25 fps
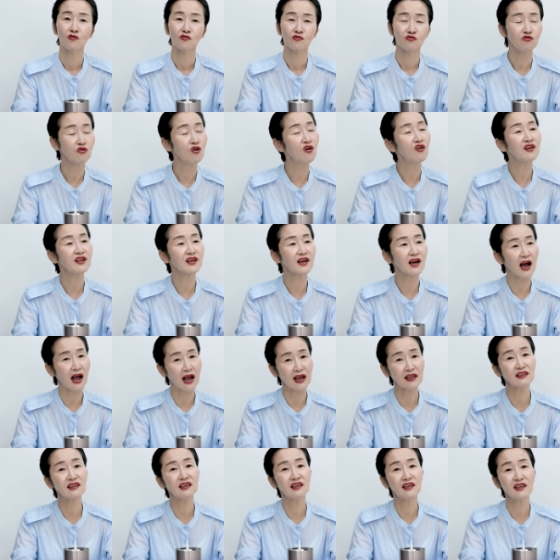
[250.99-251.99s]
우월이가
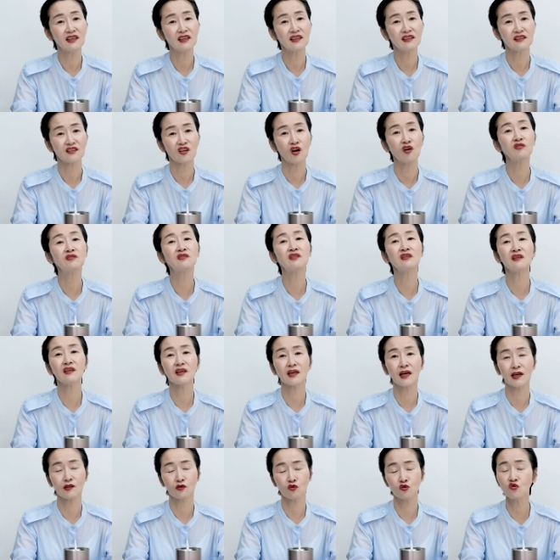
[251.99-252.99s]
아닌
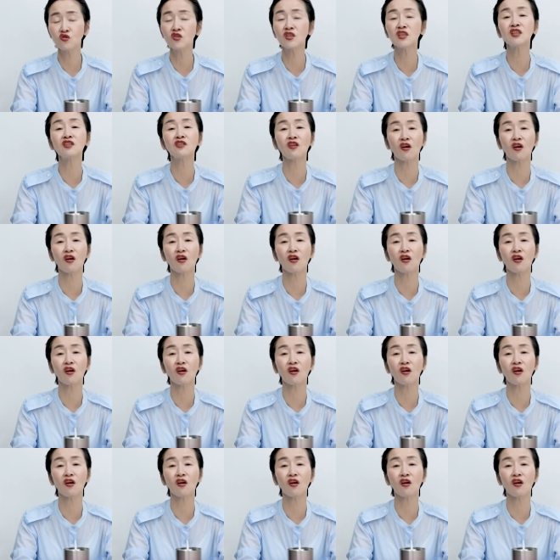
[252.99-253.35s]
열등이가 수치